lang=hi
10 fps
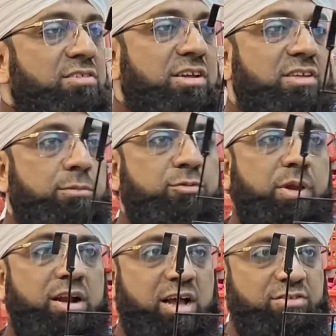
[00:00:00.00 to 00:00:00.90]
आसानी से आप इस
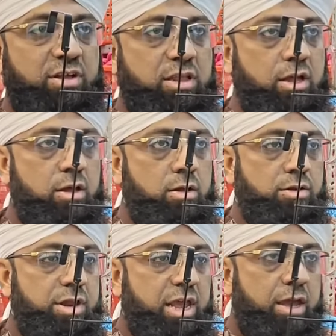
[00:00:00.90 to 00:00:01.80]
पर लटका सकते हो
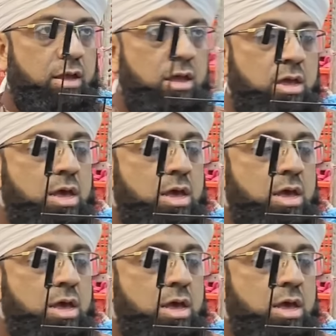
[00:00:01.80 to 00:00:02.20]
ठीक है